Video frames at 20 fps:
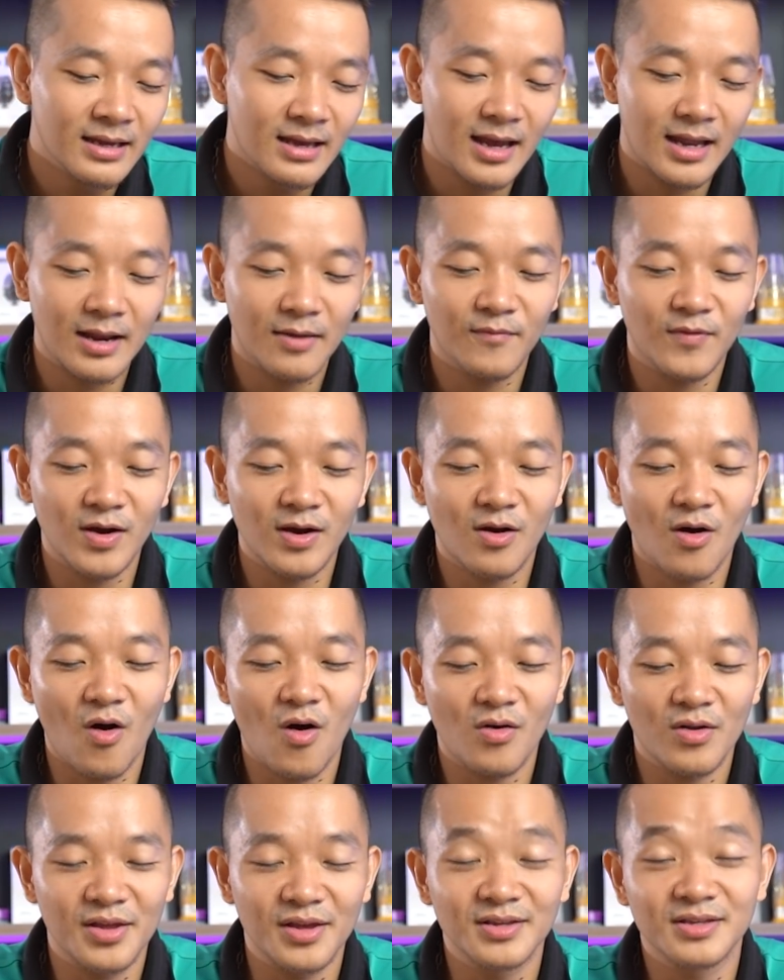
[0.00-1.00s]
Anh em vẫn
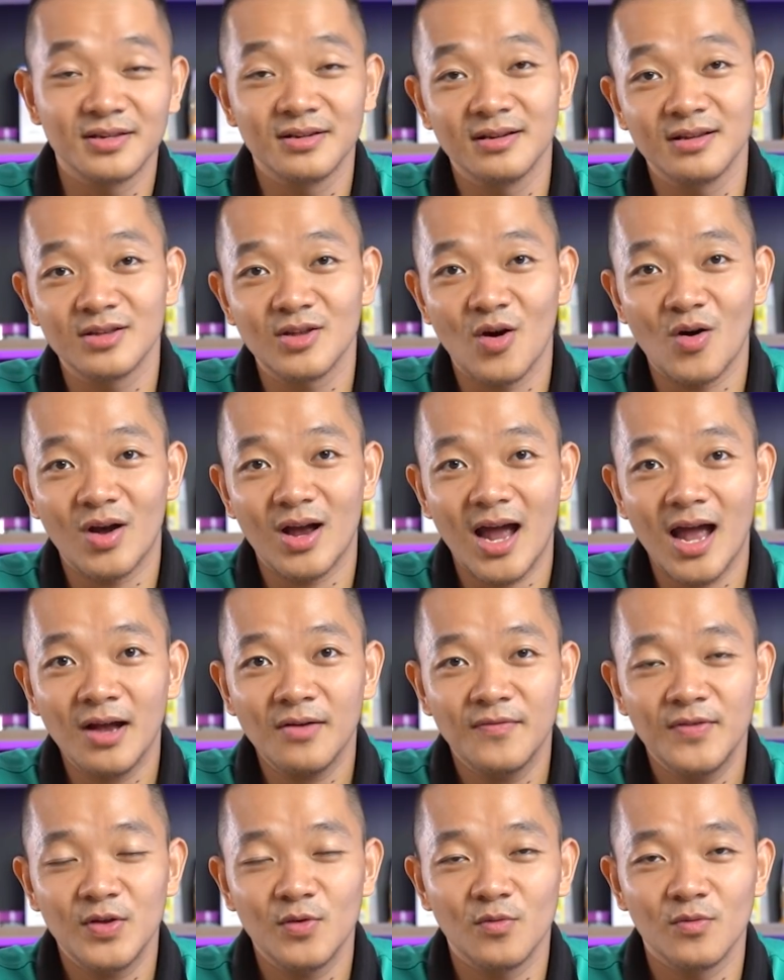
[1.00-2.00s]
còn những sự lựa chọn khác,
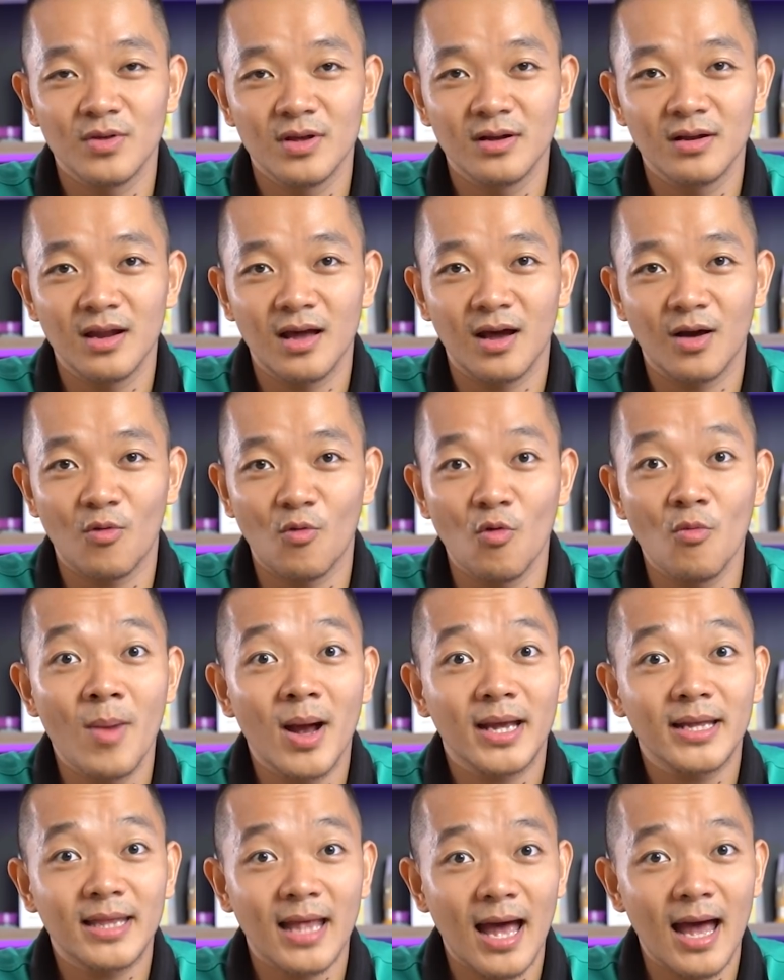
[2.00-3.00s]
ví dụ như là của
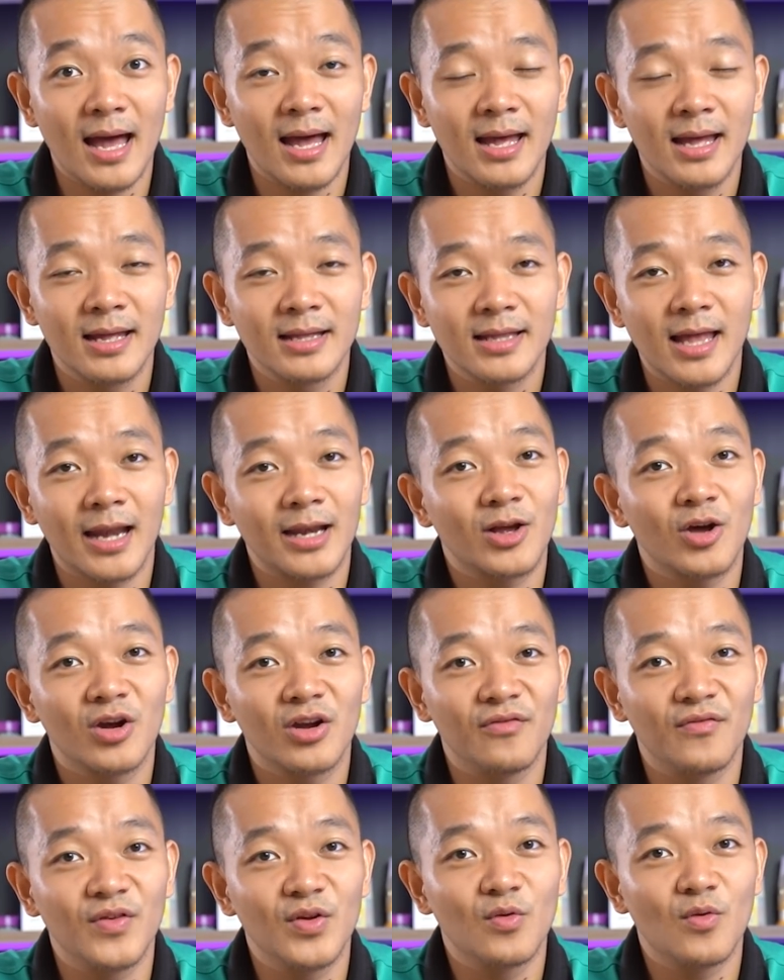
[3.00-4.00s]
Makita. Thành có
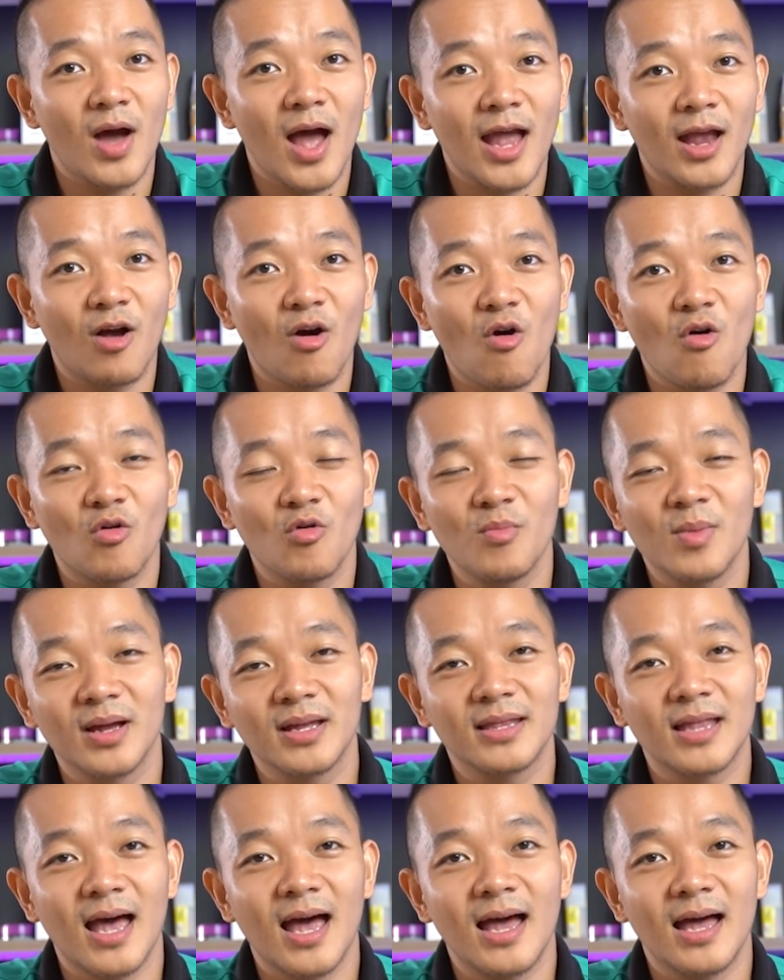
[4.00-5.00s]
review hai con của
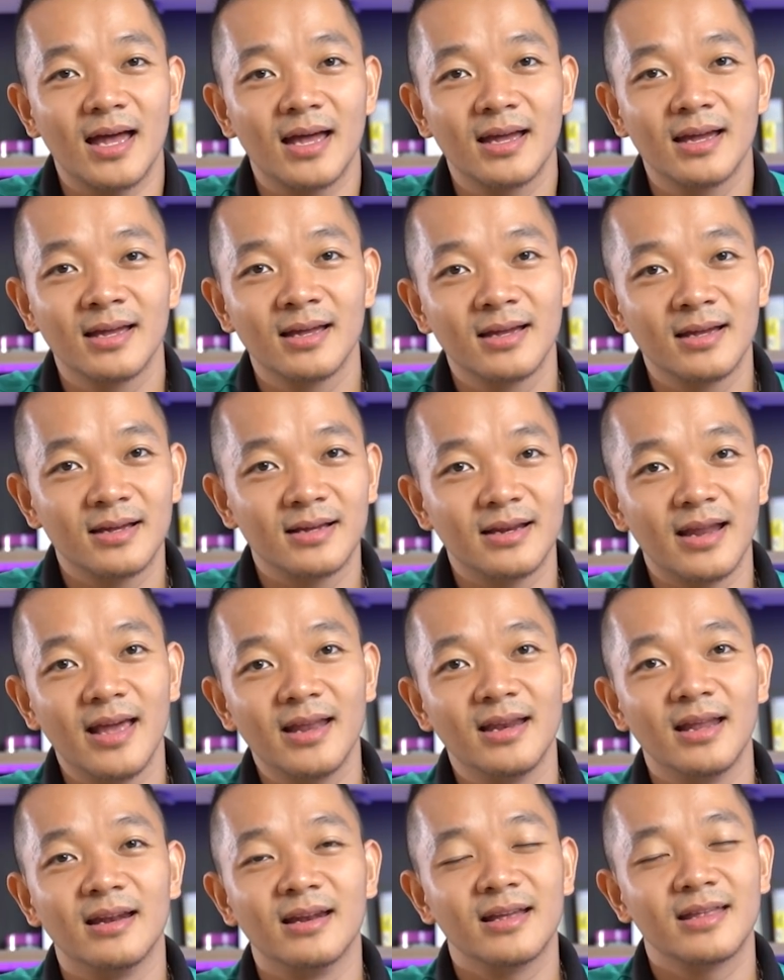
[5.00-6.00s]
Makita để
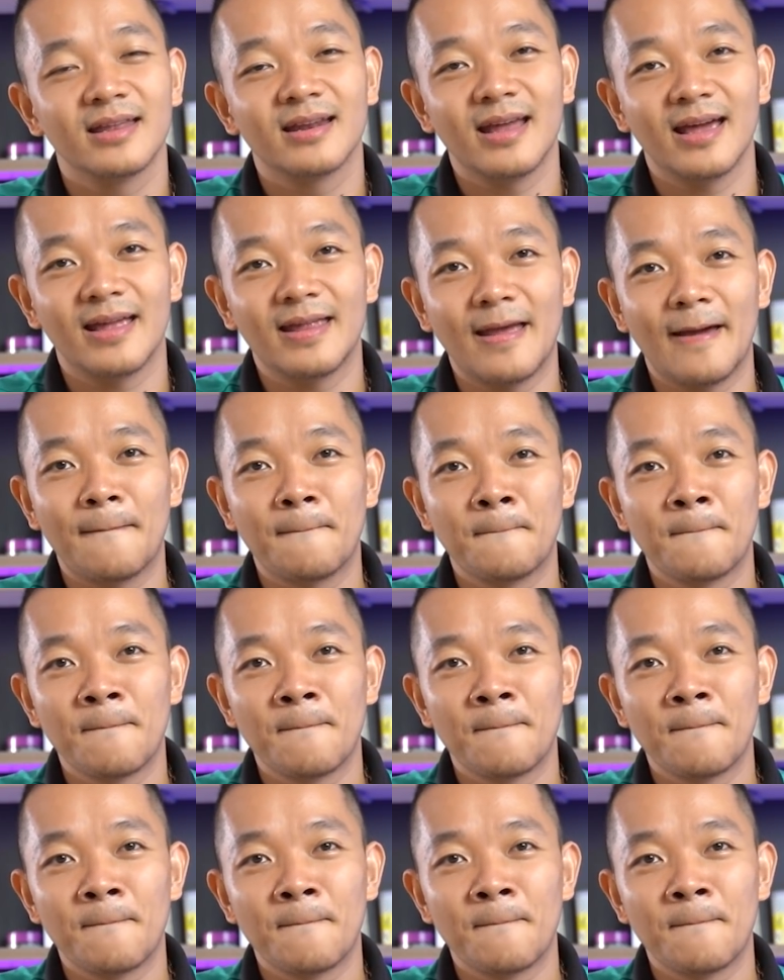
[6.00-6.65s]
link ở trên đây nha.